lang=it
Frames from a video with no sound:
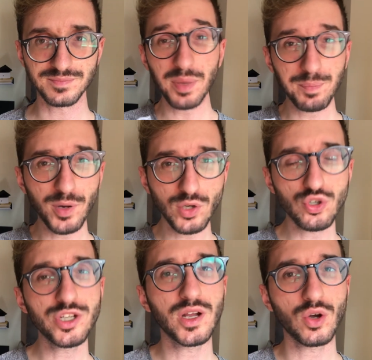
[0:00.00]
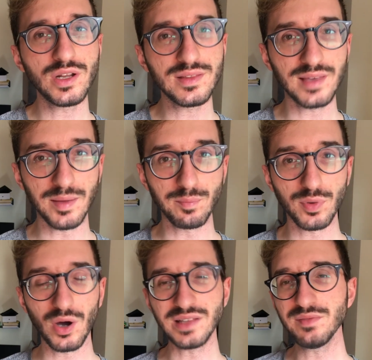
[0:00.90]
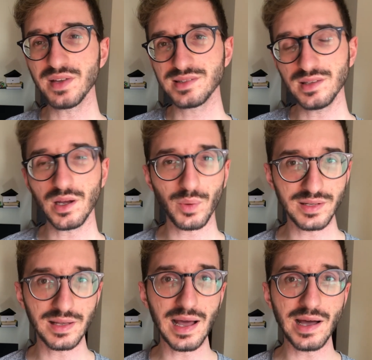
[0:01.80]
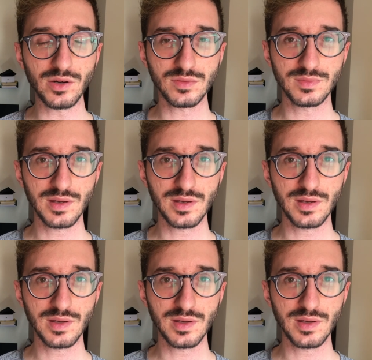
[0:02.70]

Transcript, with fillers: per poi riuscire con il tempo ad investire quel denaro,